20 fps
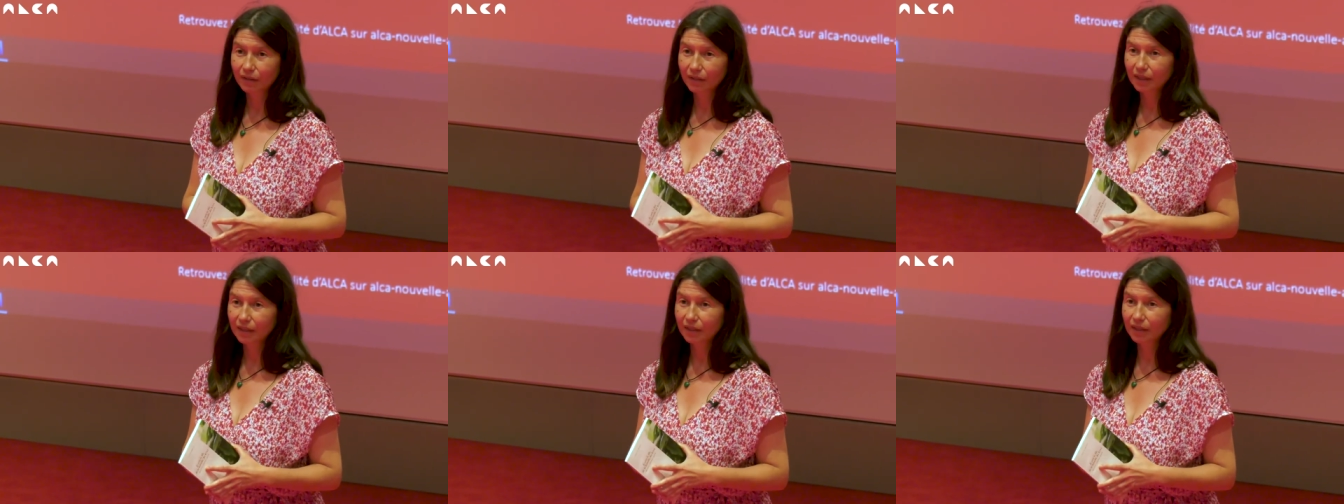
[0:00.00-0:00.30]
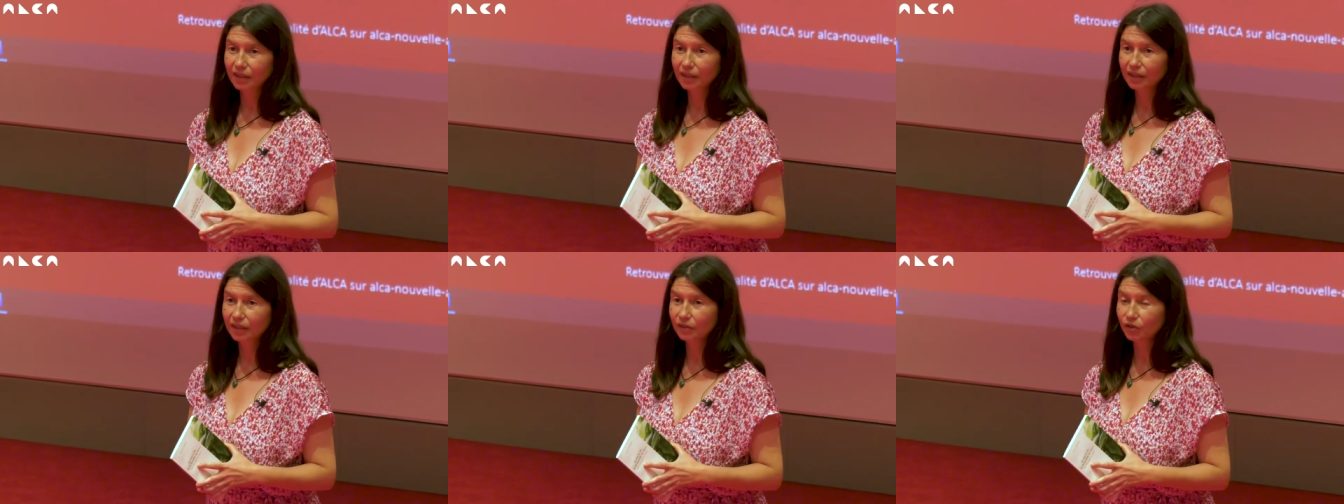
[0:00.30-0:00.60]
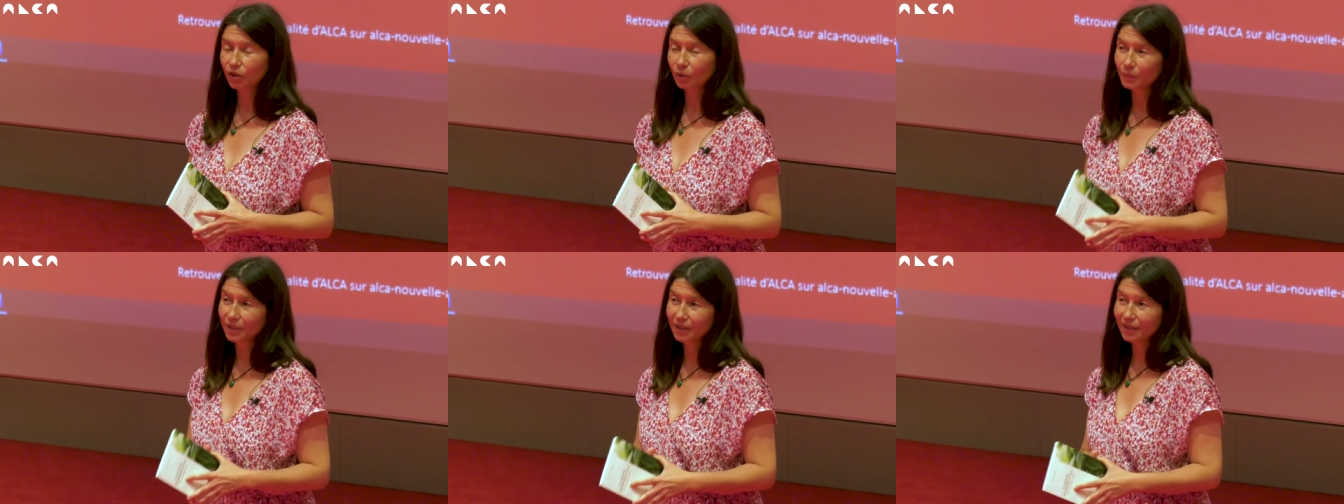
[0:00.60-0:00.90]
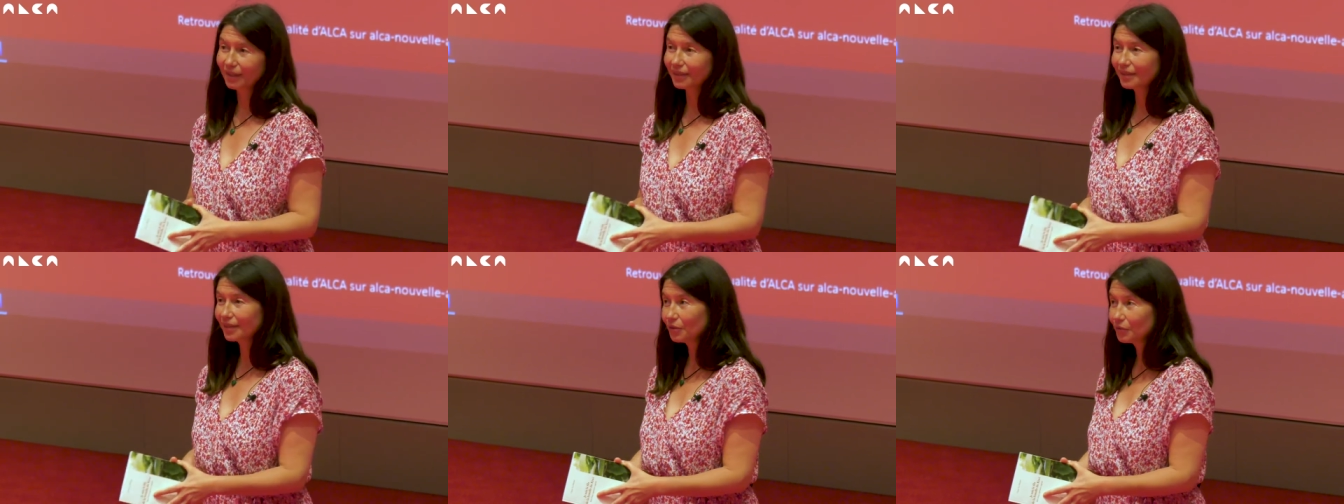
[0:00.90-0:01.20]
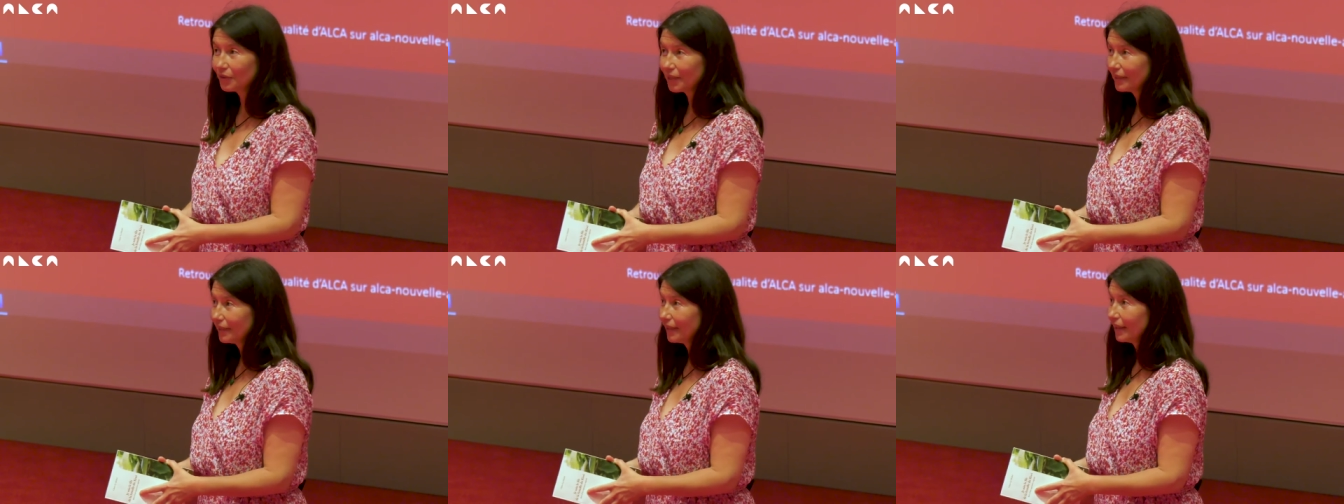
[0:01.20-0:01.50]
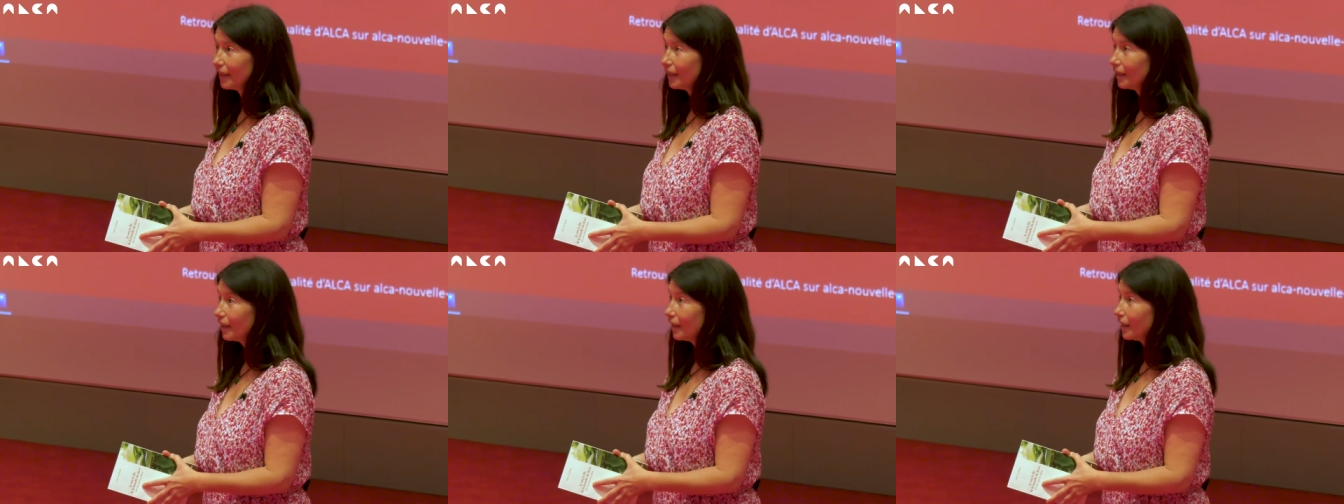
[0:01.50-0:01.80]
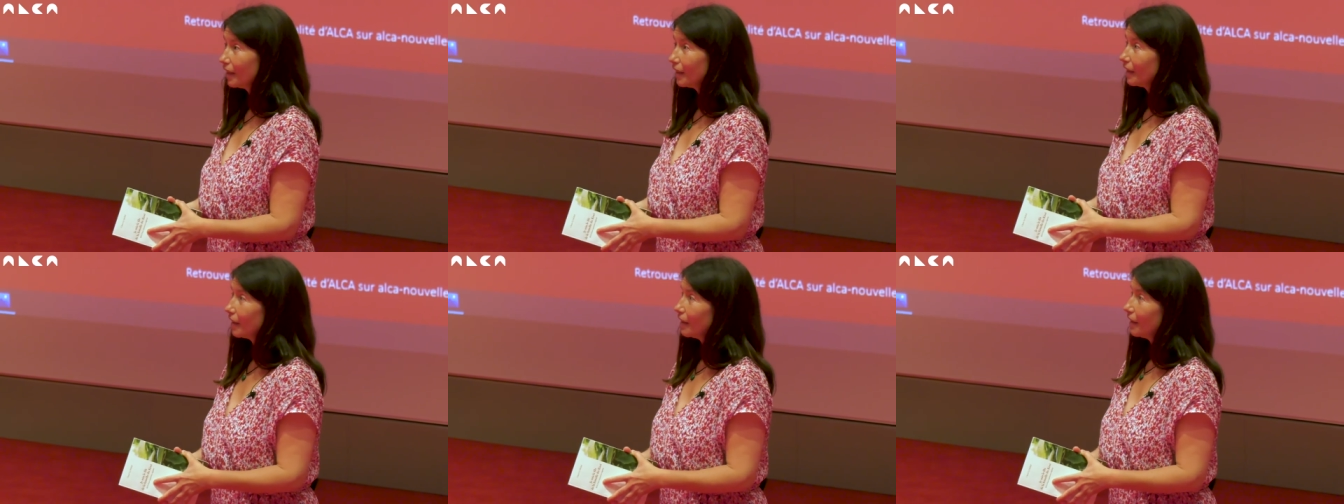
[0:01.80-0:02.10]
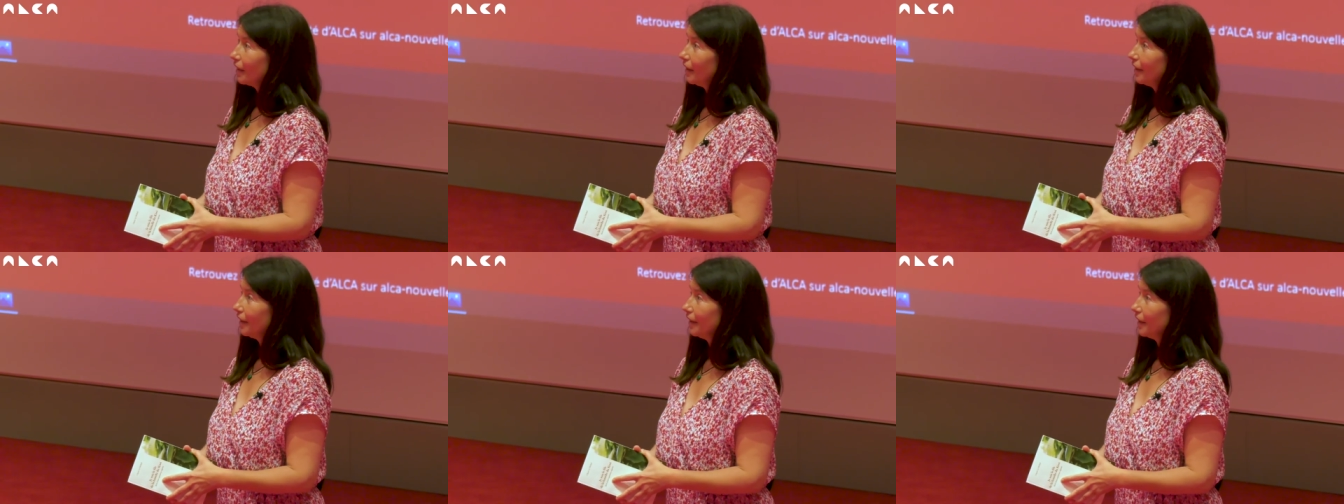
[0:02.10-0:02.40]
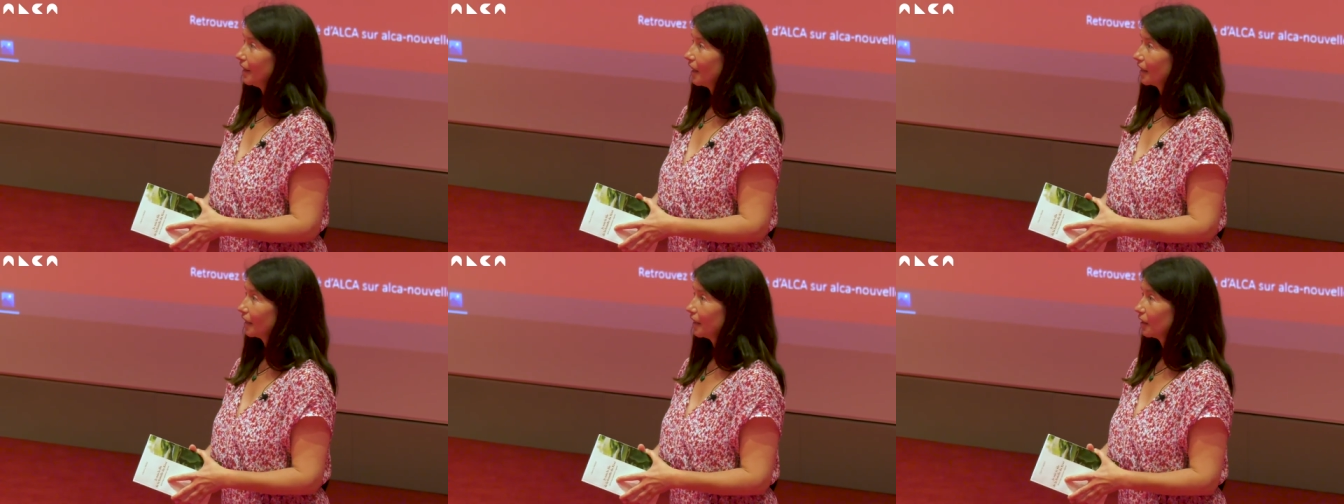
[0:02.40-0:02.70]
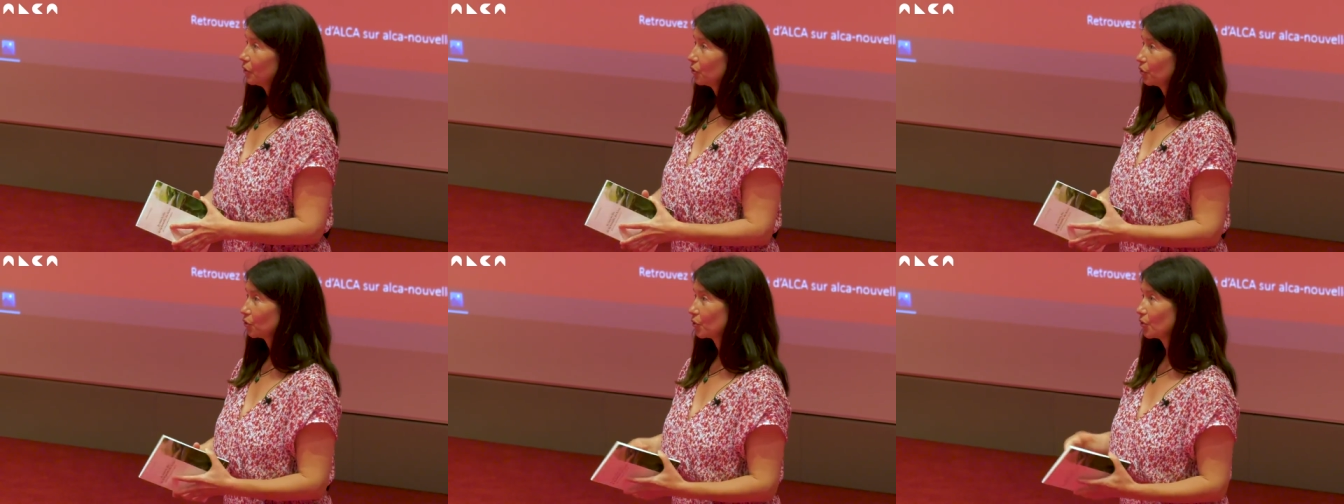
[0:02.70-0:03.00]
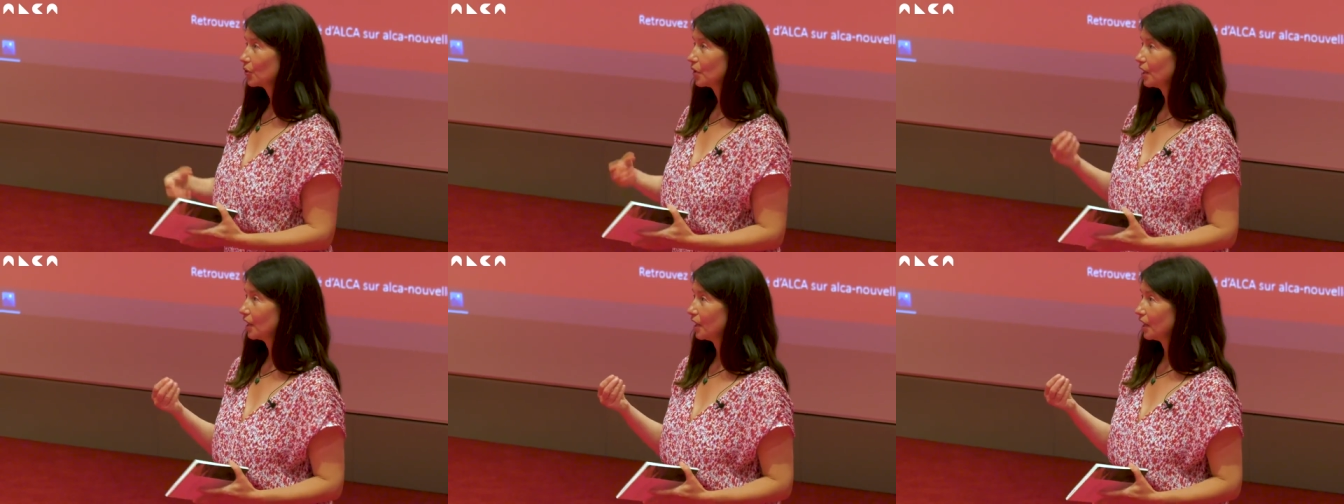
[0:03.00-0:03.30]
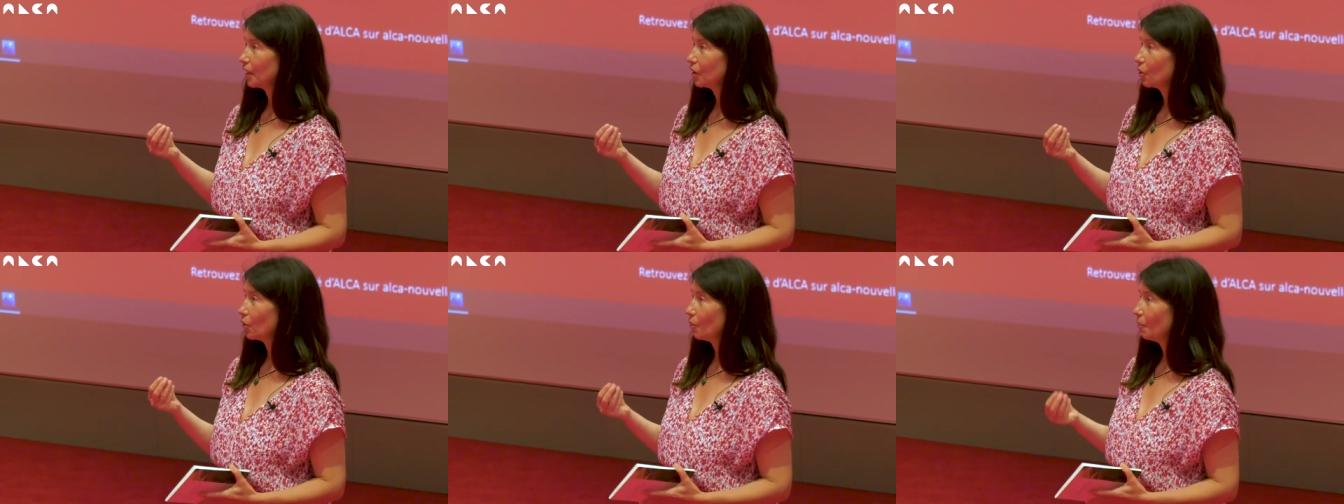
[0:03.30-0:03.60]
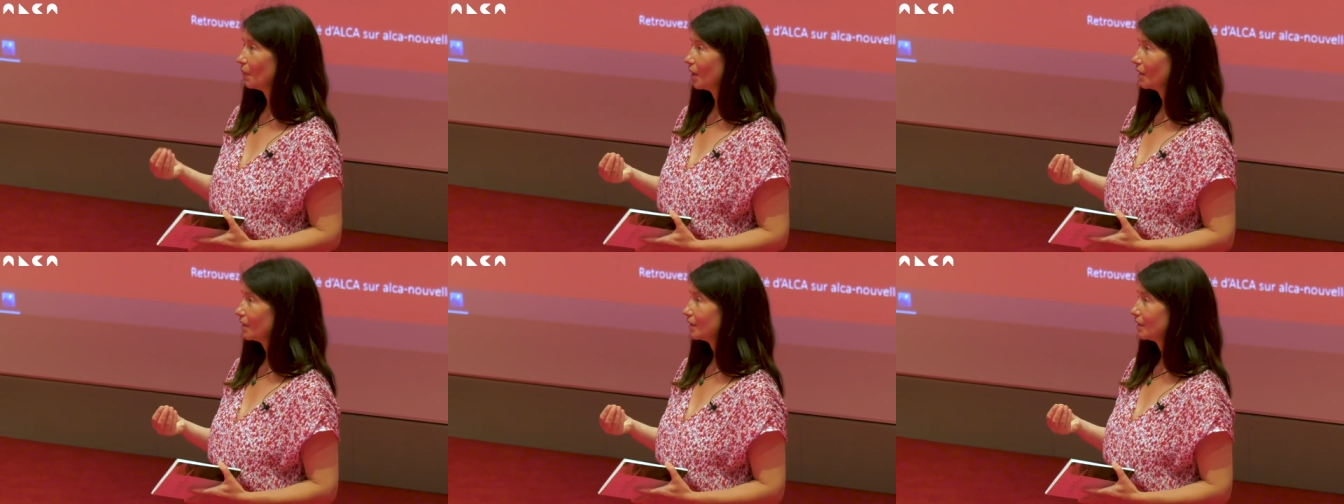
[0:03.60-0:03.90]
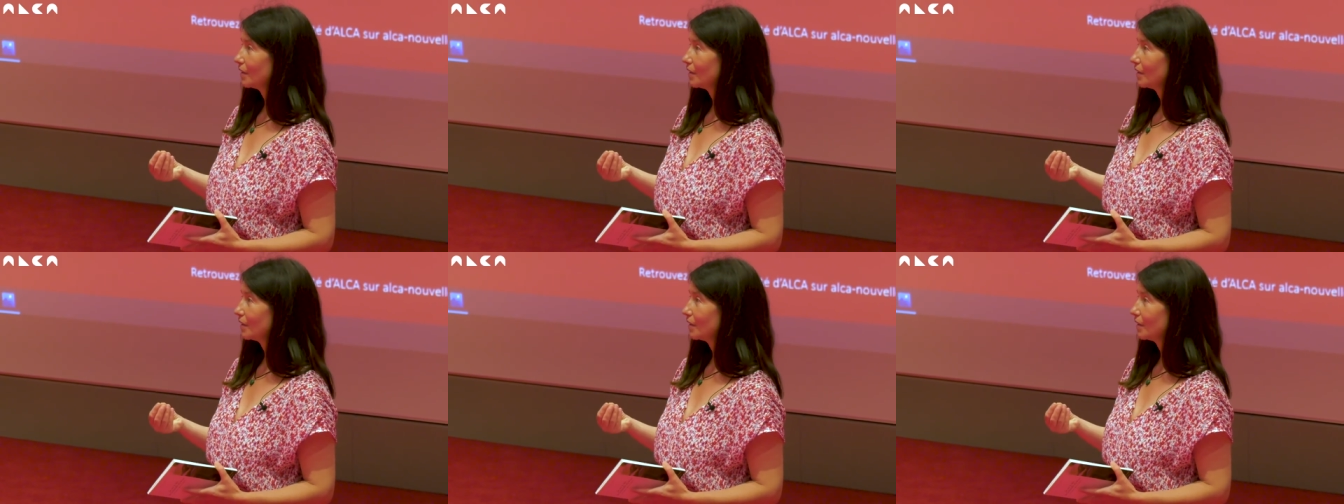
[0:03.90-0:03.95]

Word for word: Et dans mes activités, il y a quelque chose qui est commun,